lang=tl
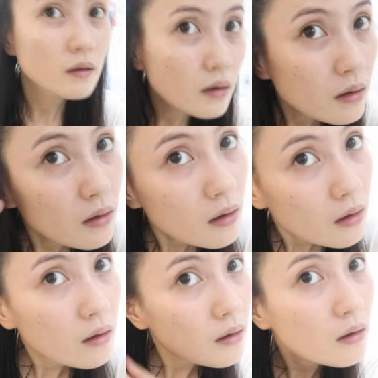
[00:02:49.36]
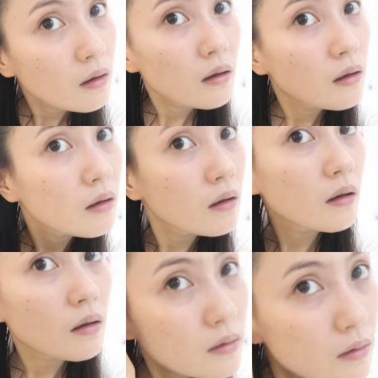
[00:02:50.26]
anong magagawa nitong
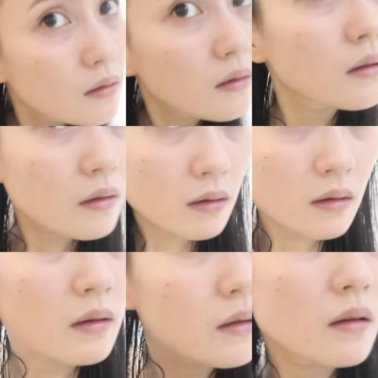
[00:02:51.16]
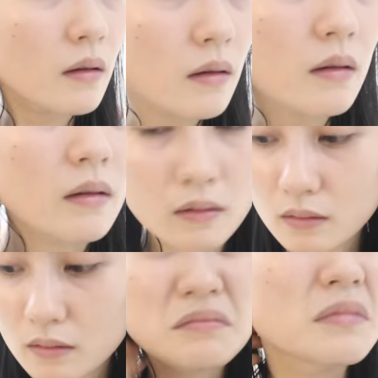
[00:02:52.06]
mixture na to dito sa mga